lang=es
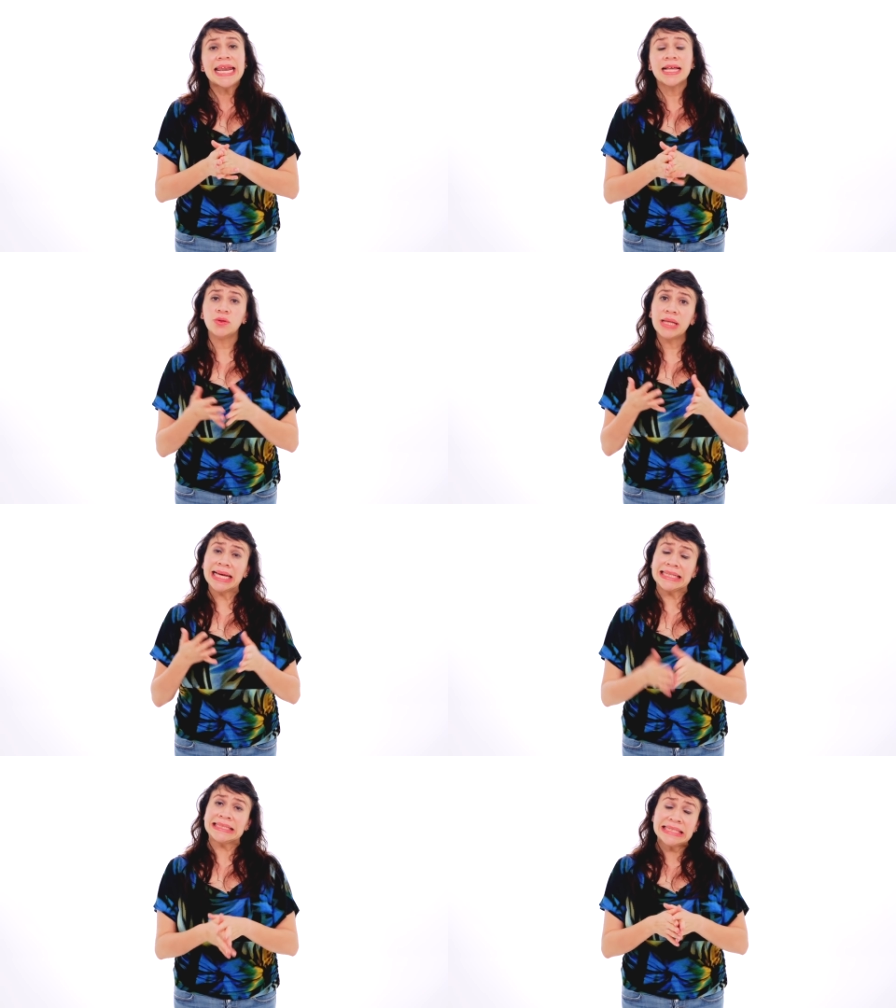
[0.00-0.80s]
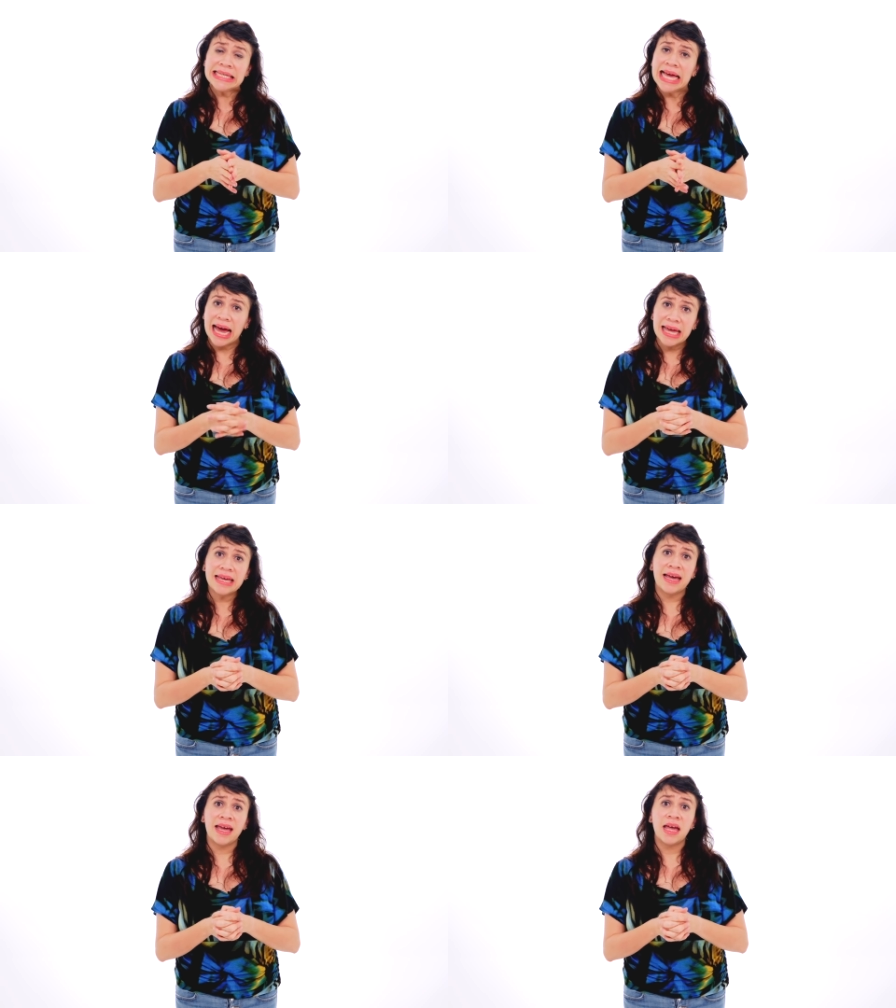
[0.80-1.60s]
resulta que sí
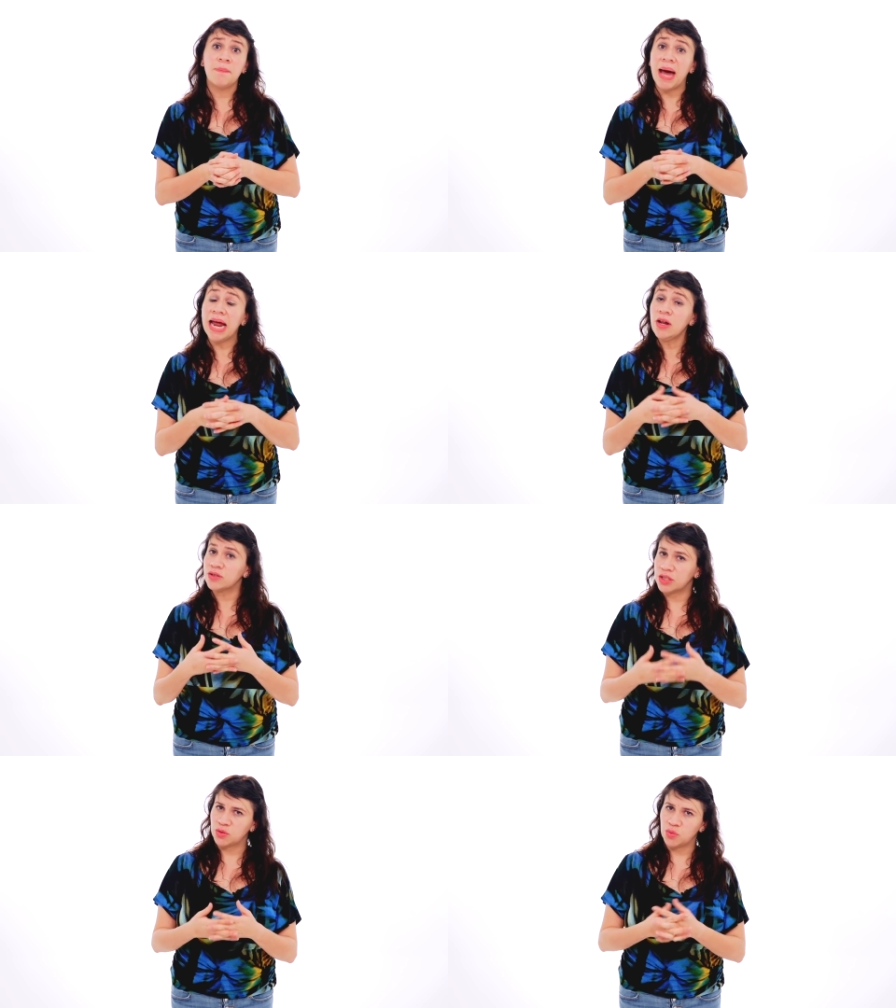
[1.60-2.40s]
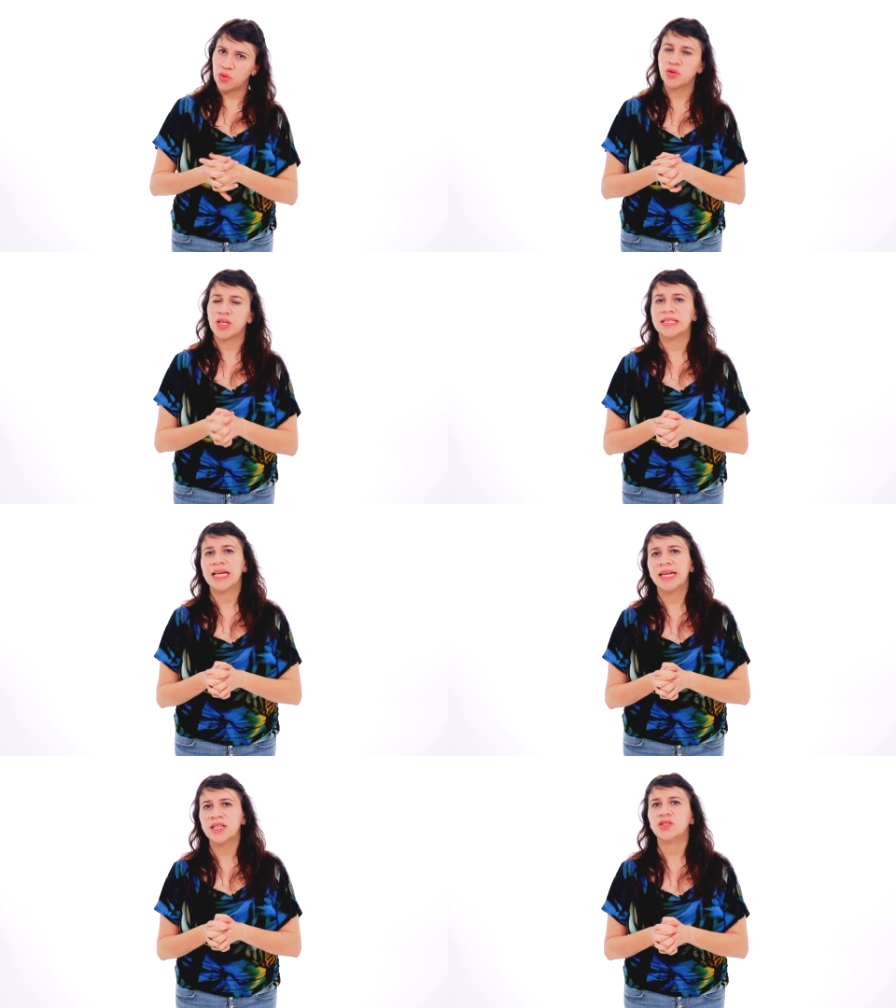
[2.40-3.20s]
hay eh, varios estudios que
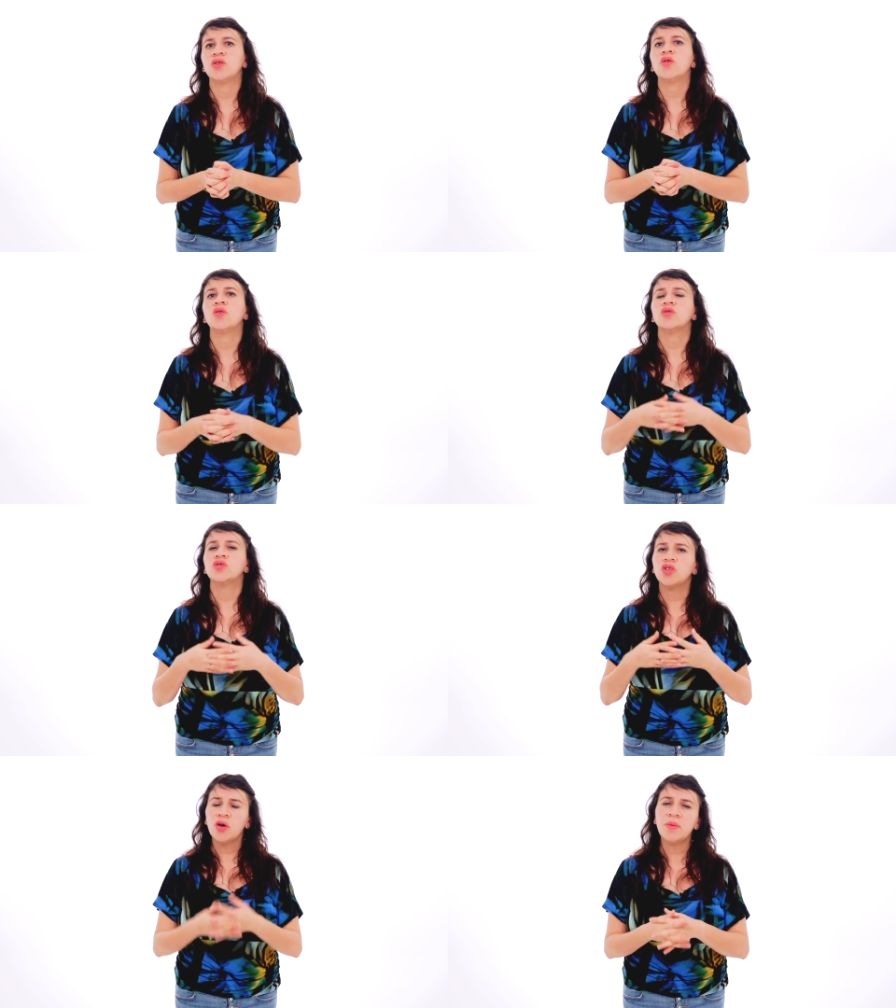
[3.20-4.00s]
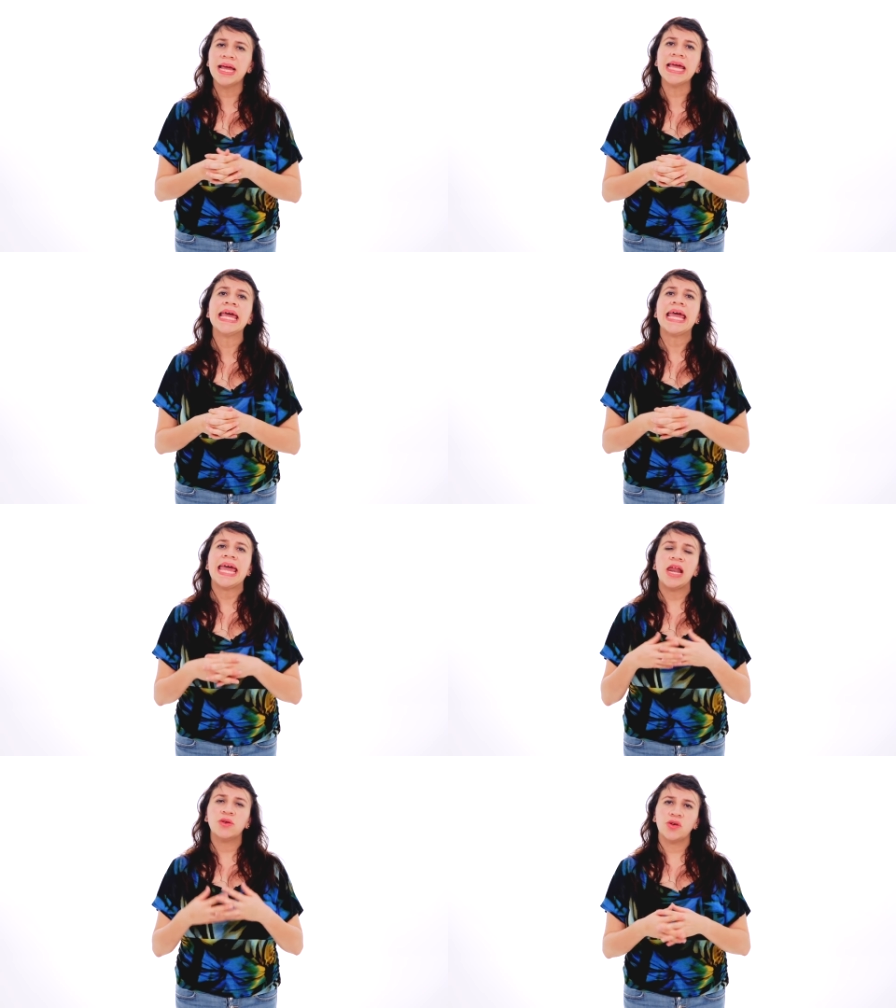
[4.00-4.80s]
se han hecho sobre
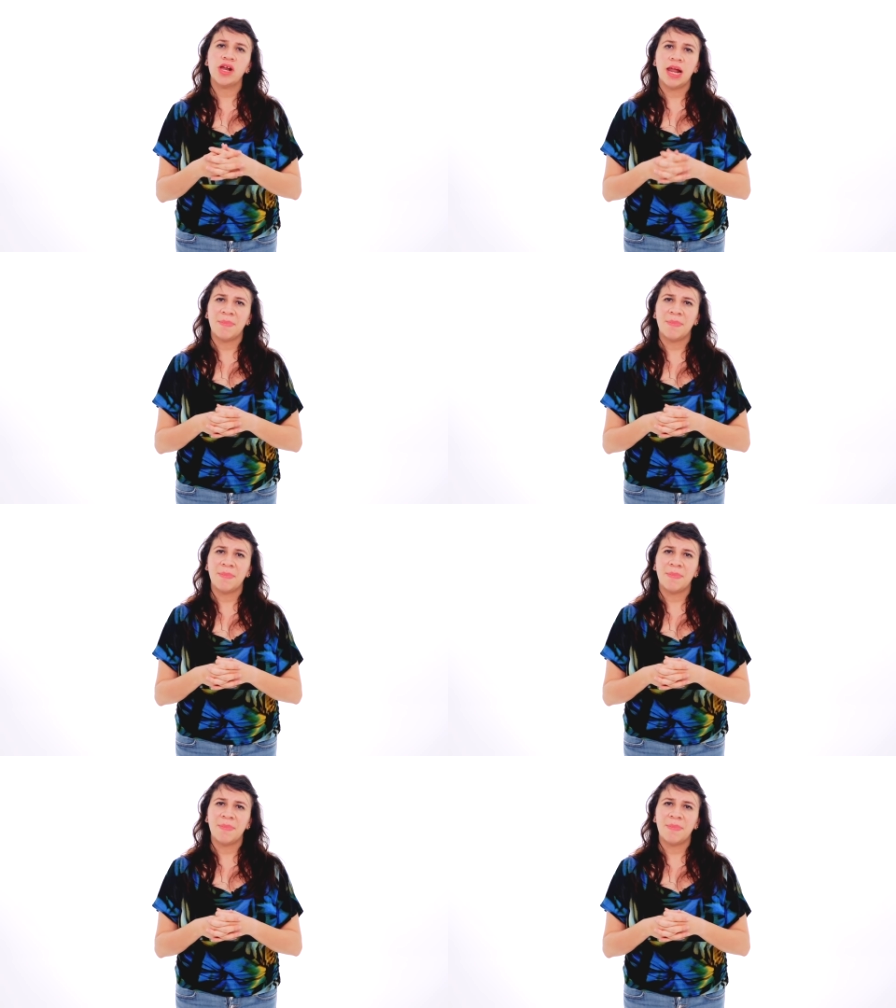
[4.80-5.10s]
el uso de la